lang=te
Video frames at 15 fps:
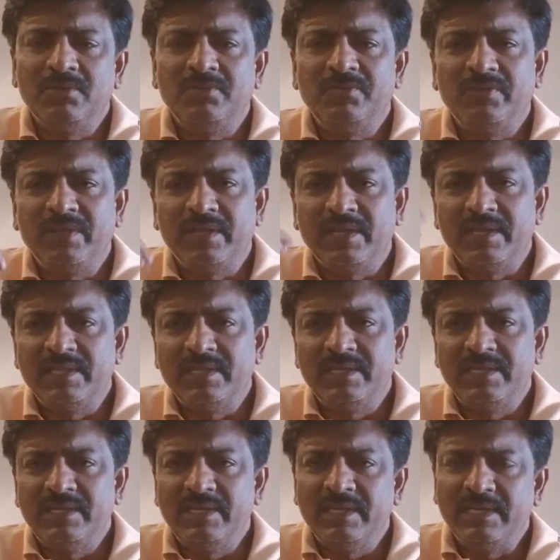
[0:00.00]
వివేకానంద
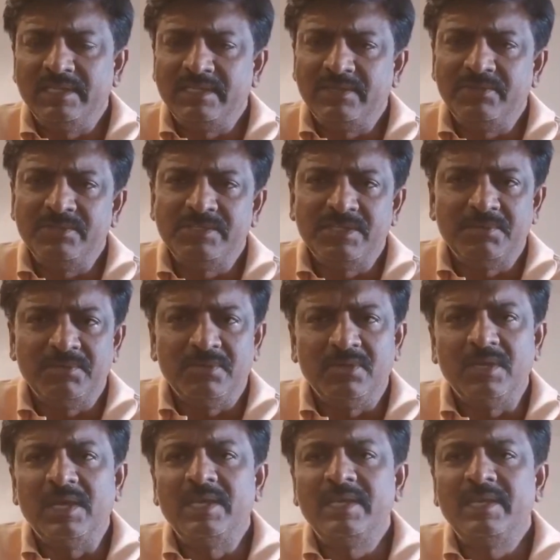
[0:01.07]
రెడ్డి హత్య విషయంలో
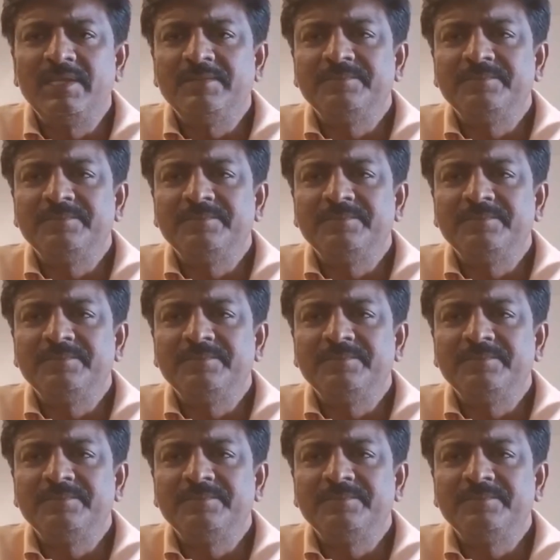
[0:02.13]
కానీ